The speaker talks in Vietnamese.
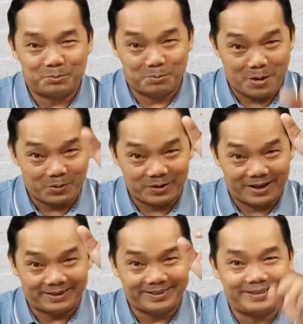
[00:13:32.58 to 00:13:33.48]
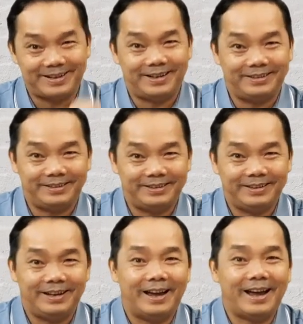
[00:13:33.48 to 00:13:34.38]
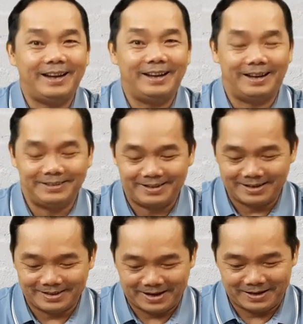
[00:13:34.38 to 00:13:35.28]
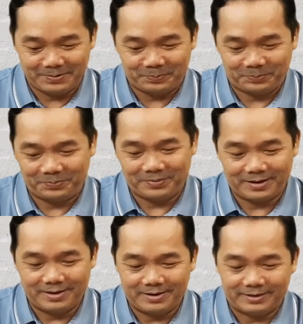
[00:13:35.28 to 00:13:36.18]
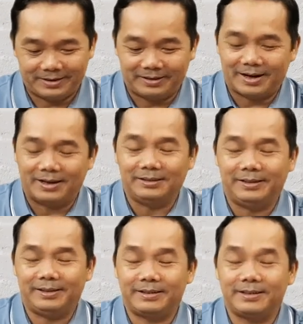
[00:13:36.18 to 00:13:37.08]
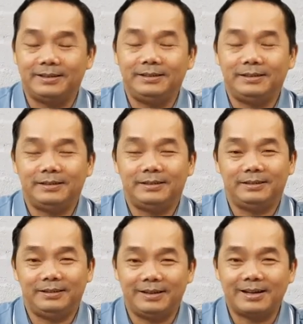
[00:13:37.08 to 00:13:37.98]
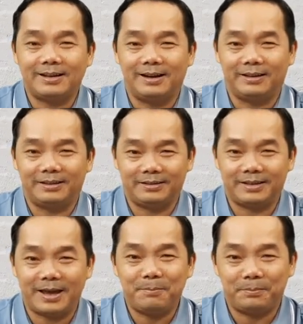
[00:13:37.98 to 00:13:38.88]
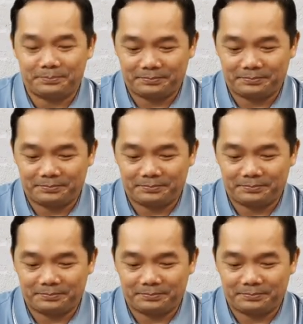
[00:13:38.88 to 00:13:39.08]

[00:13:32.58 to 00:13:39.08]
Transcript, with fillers: Một là ở trên trời, hai là ở dưới đất này. Trên trời thì tiệc cưới, dưới đất là tiệc chém.